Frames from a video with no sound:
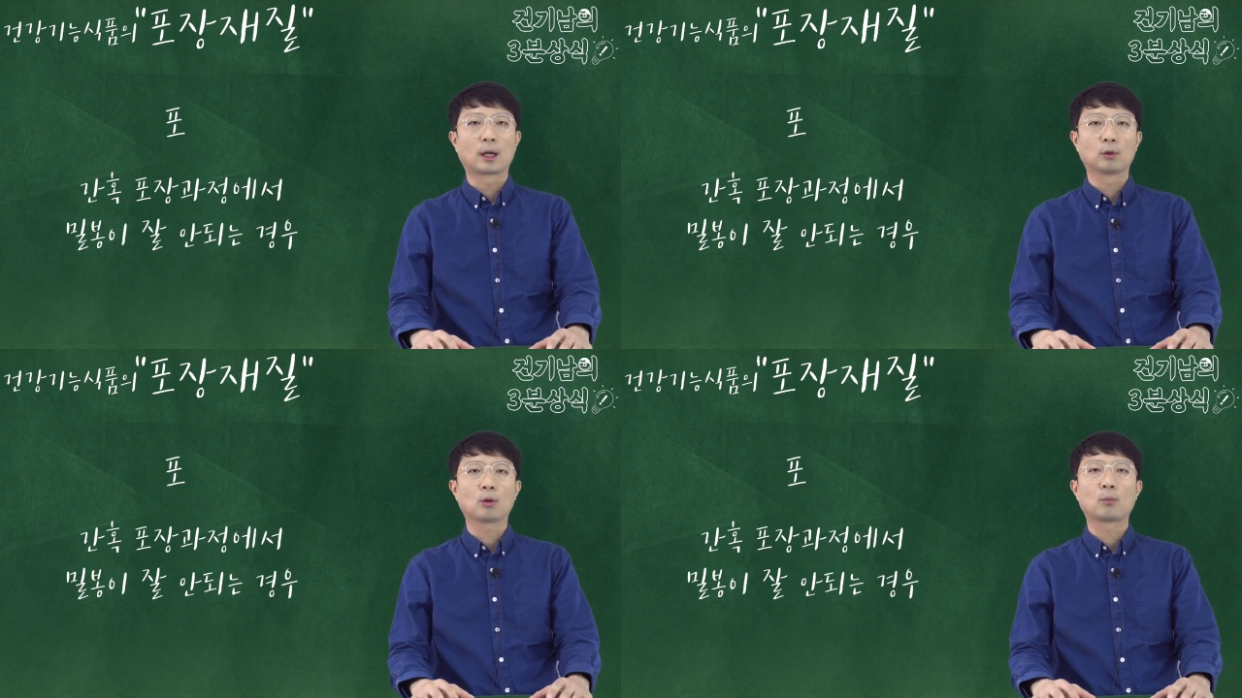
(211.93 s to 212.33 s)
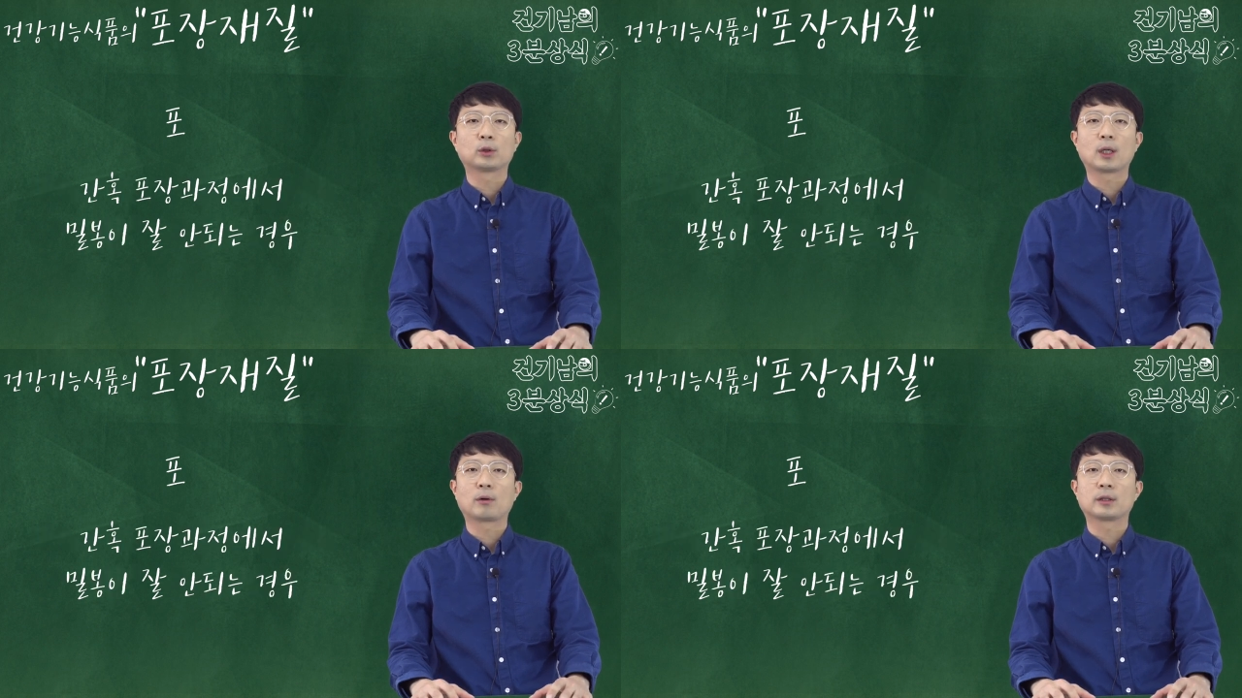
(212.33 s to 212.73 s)
간혹
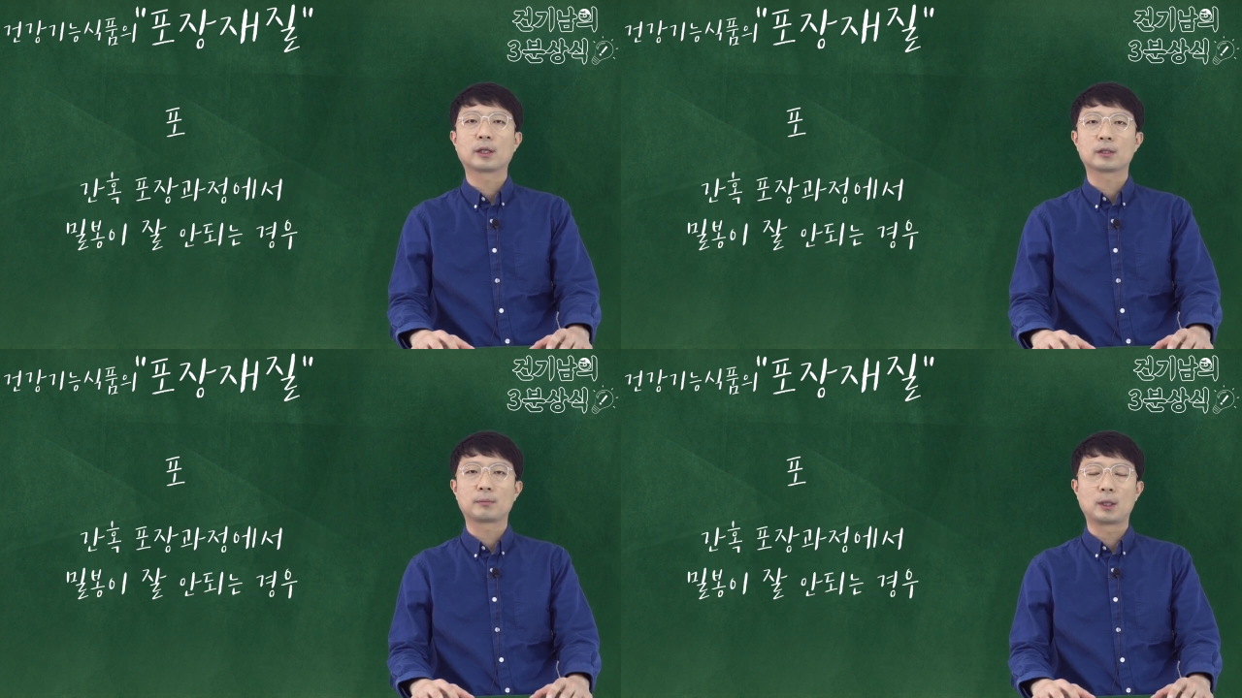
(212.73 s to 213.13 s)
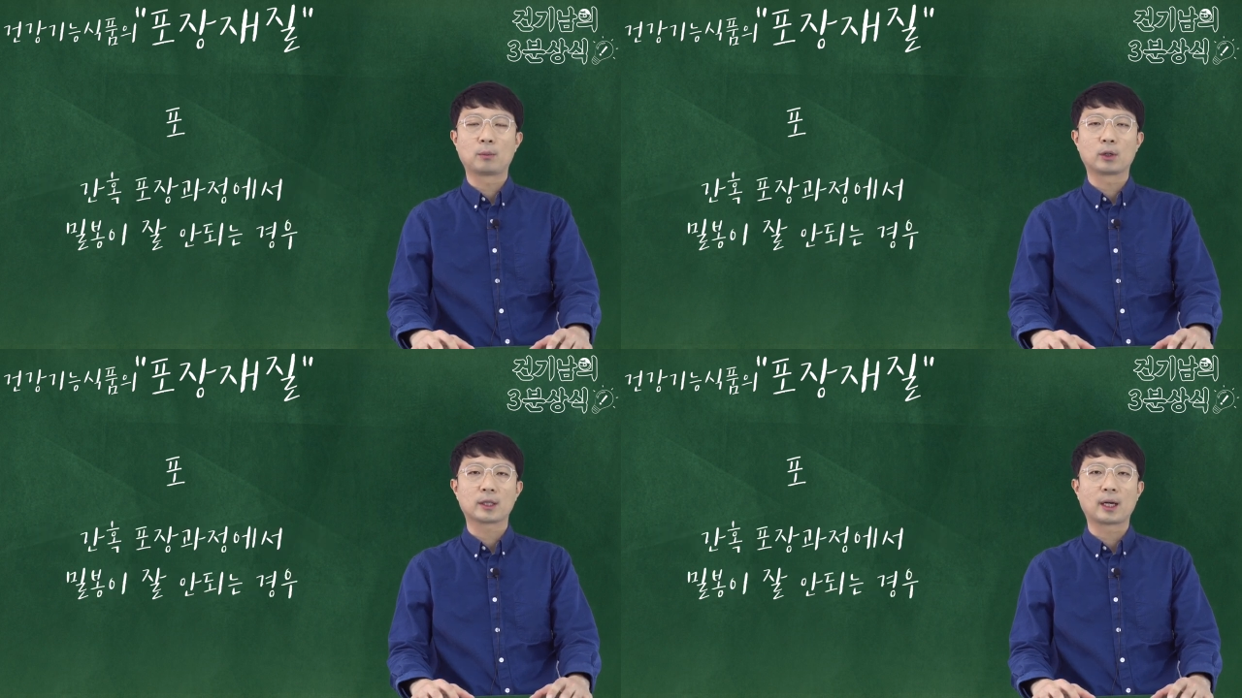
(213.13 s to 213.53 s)
포장 과정에서
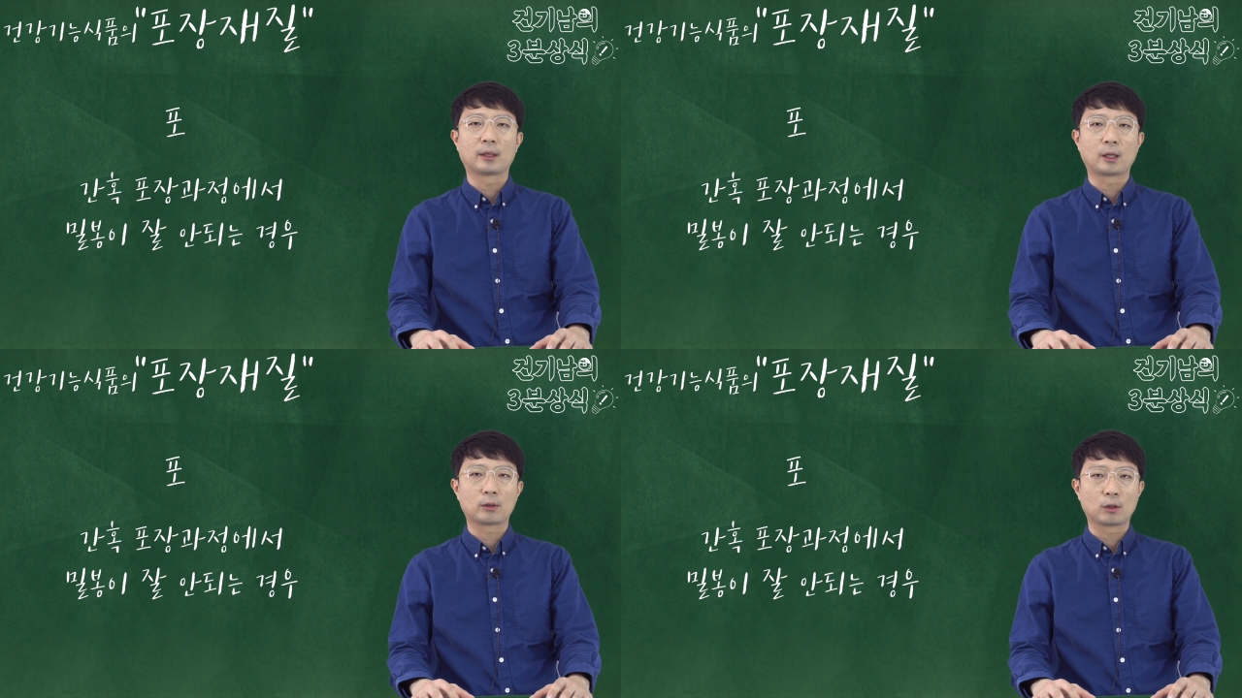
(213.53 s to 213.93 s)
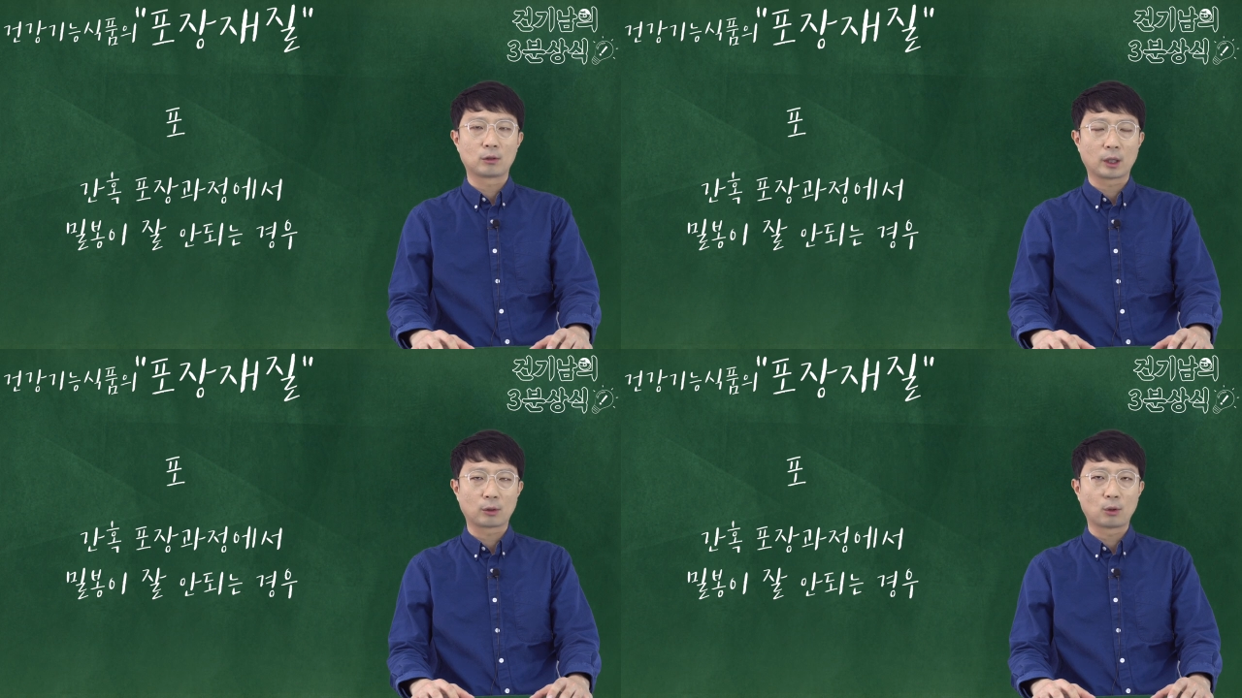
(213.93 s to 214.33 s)
밀봉이 잘 안 되는
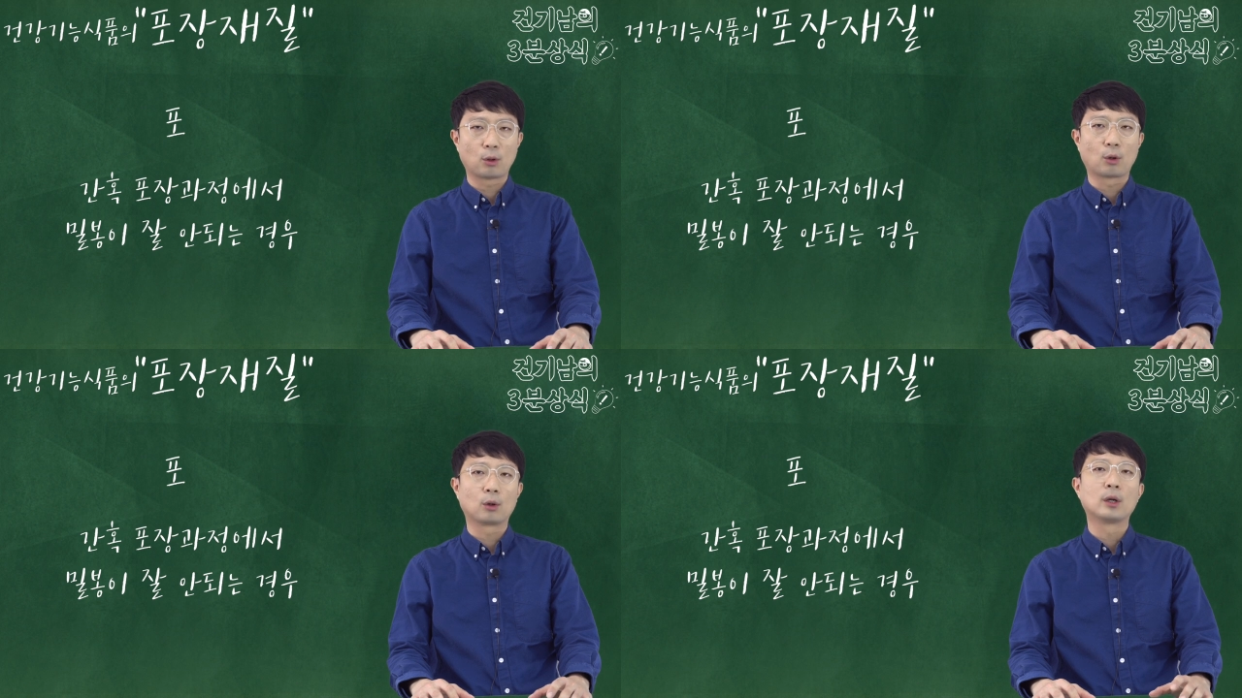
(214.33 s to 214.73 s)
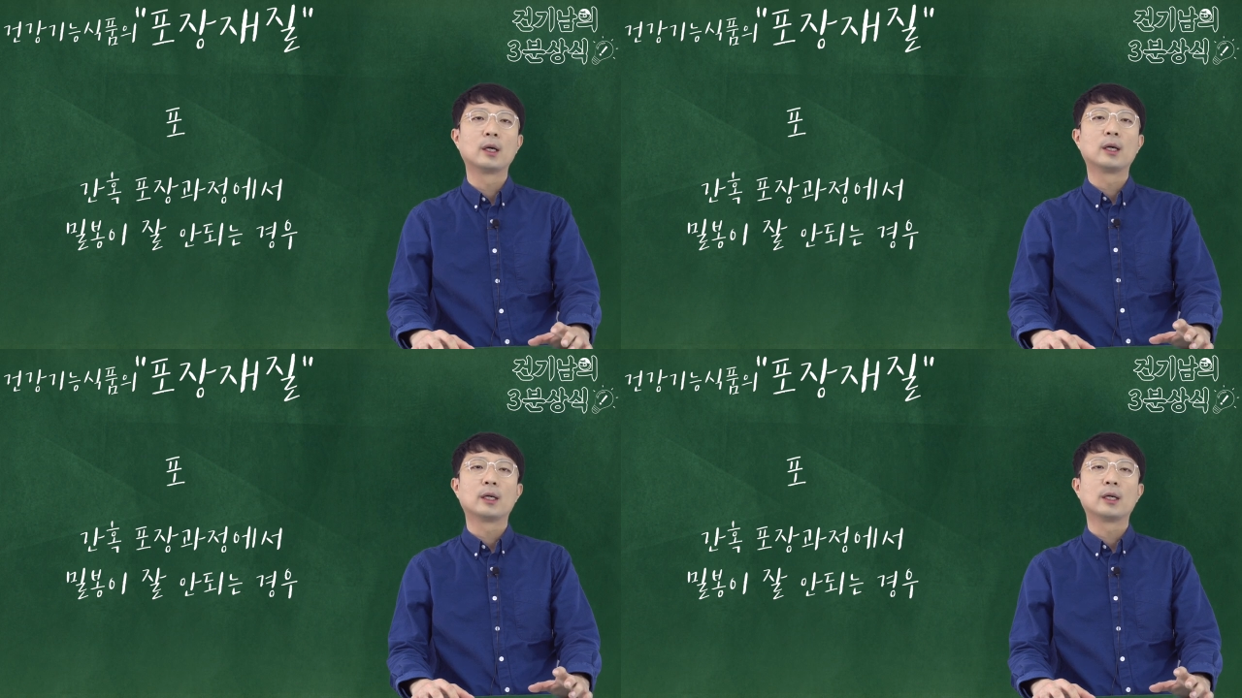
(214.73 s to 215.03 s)
경우가 있고